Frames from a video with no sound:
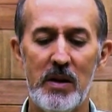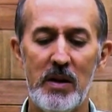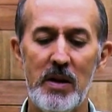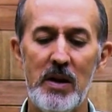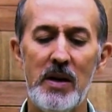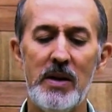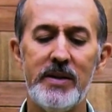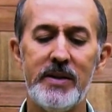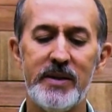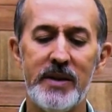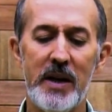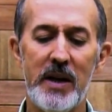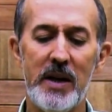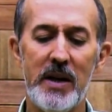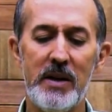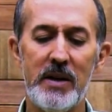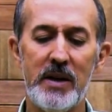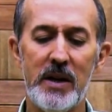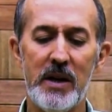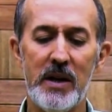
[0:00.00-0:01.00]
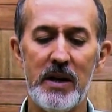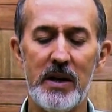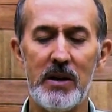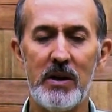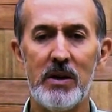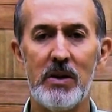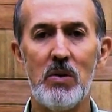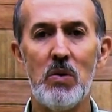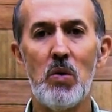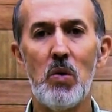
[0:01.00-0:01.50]
E sei que
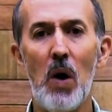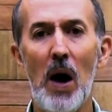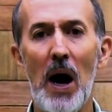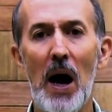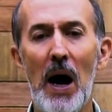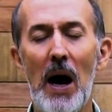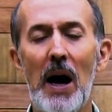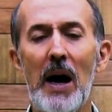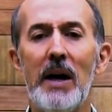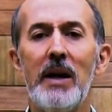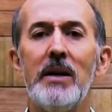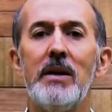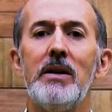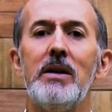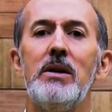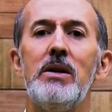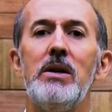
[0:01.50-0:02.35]
o ar